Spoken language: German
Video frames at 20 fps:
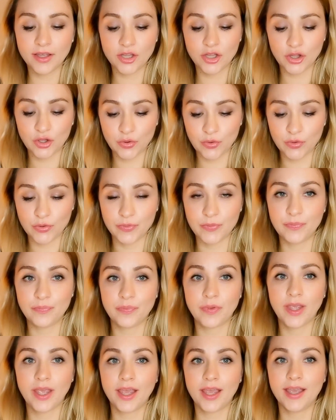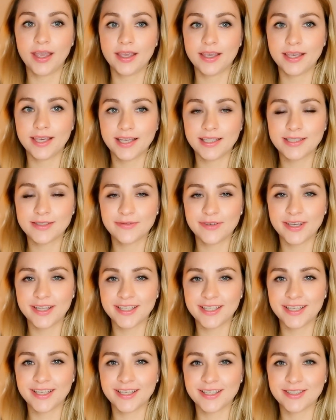Nun, jetzt
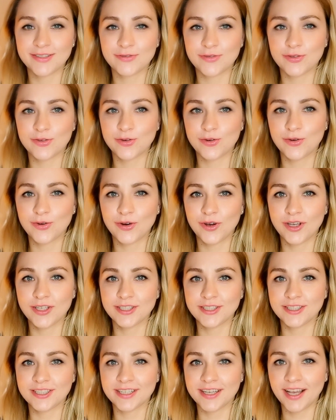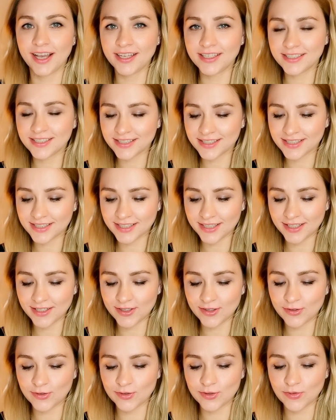werde ich für euch die Karte
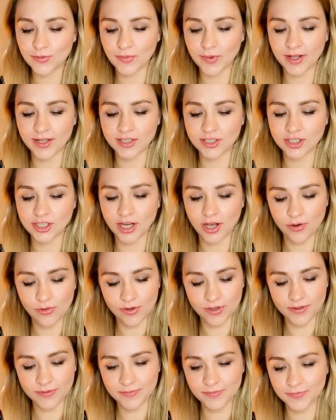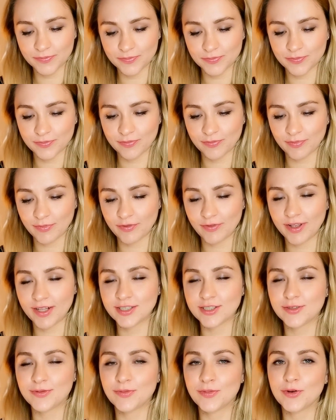ziehen und mal schauen,
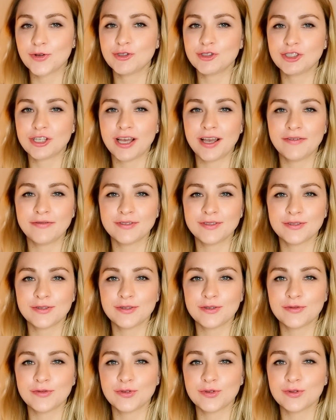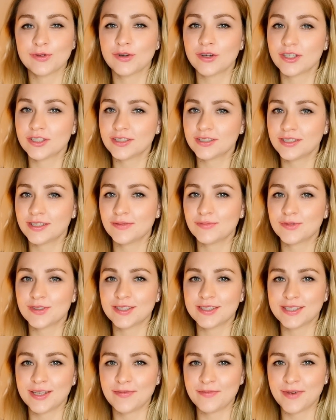welchen Botschaft für euch im
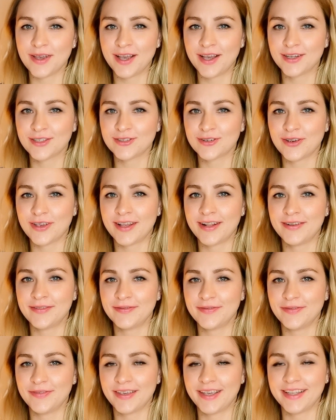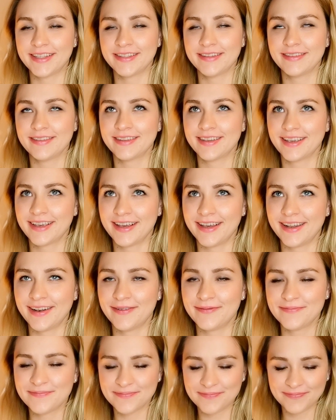Dezember aktuell werden kann.